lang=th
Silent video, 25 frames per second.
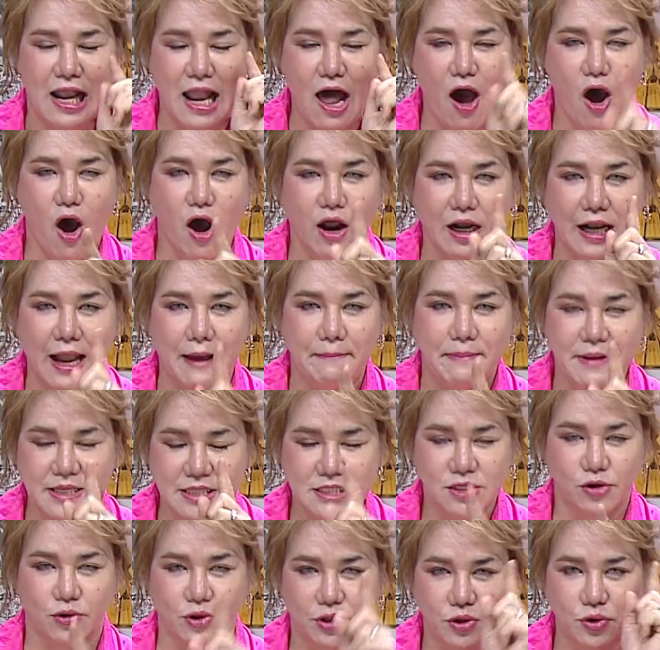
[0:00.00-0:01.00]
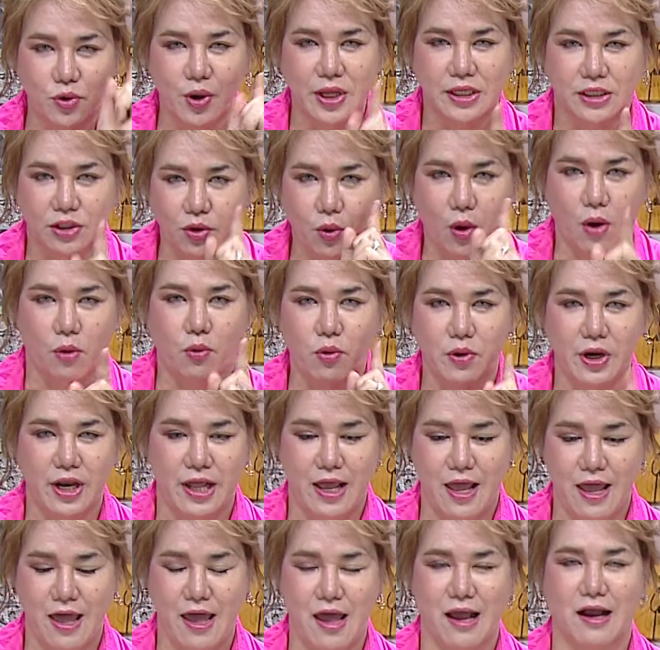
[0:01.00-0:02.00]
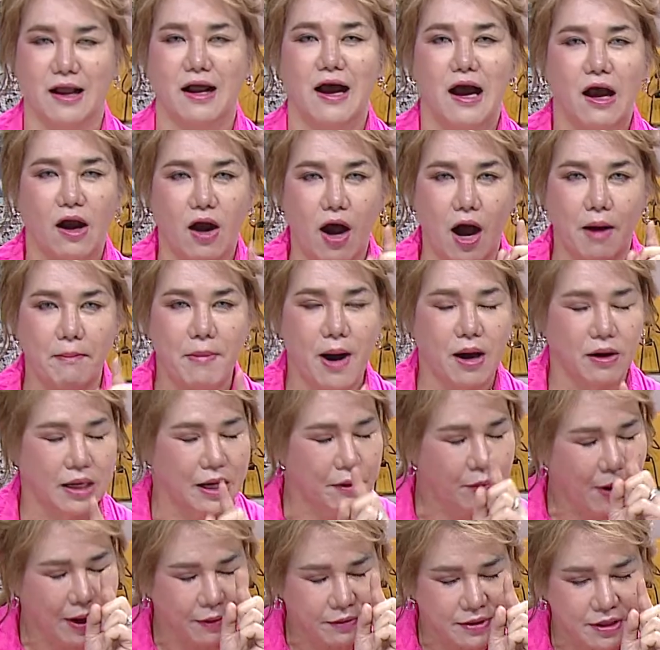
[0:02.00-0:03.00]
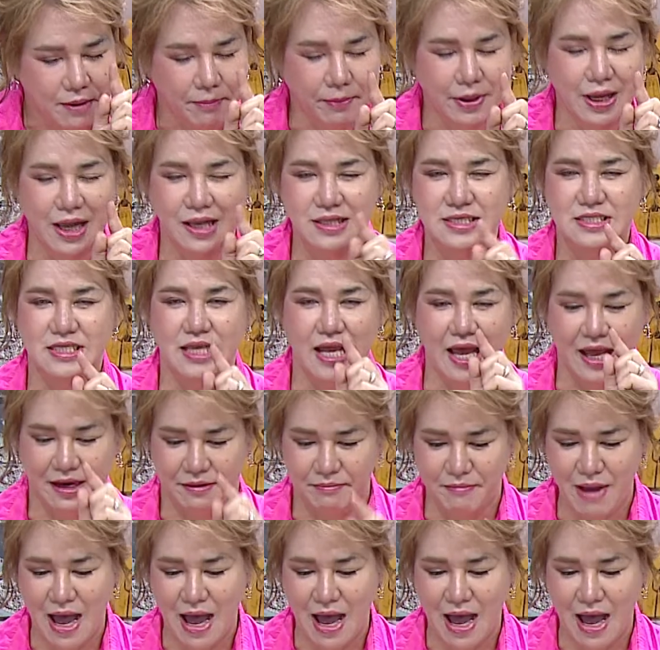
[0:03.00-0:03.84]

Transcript: ลองและพิสูจน์ด้วยตัวคุณเอง ขอบอกเลยว่าพิเศษ